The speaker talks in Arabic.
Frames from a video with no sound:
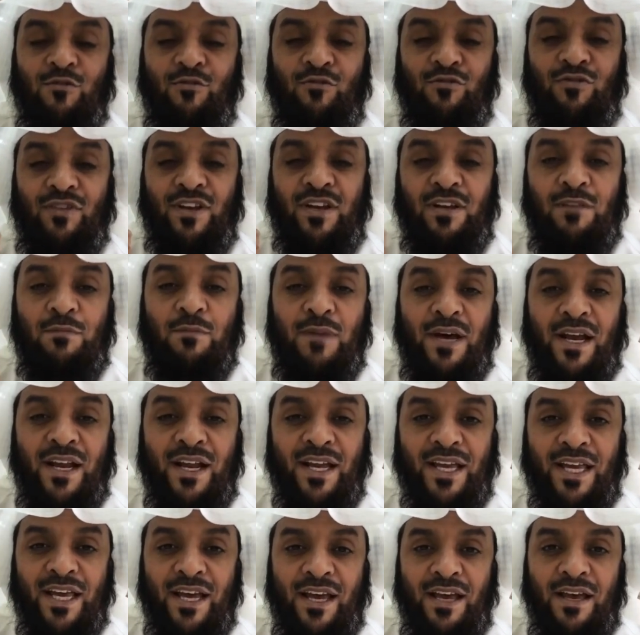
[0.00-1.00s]

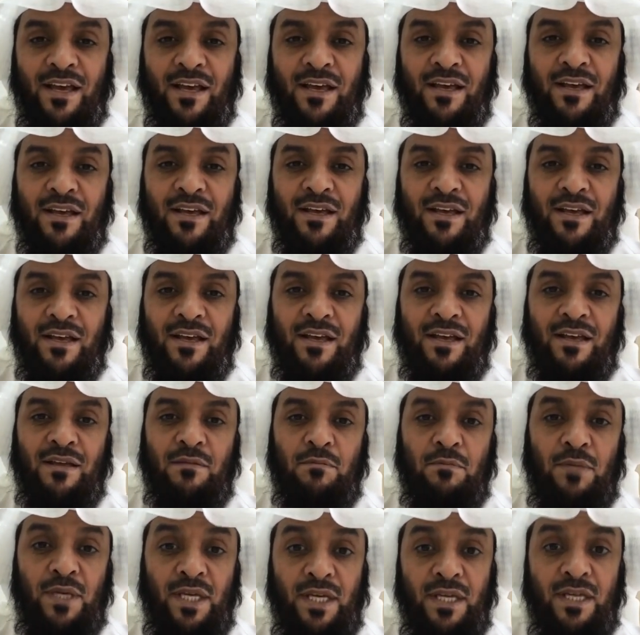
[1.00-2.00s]
فالبركة
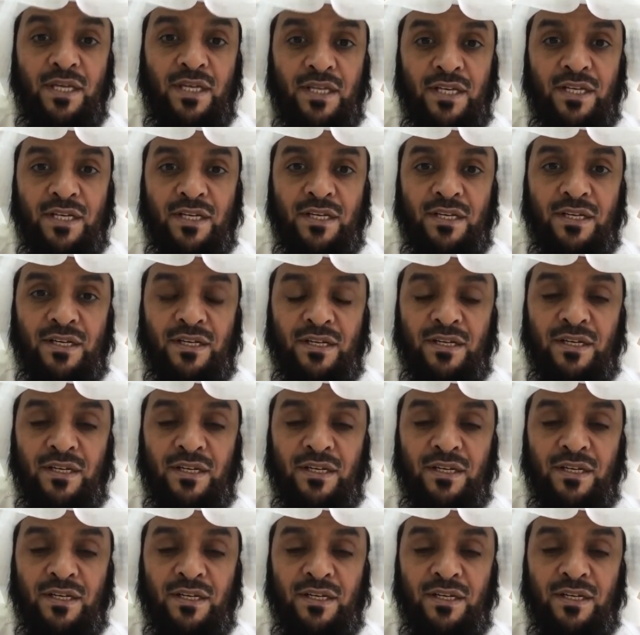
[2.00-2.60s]
بعير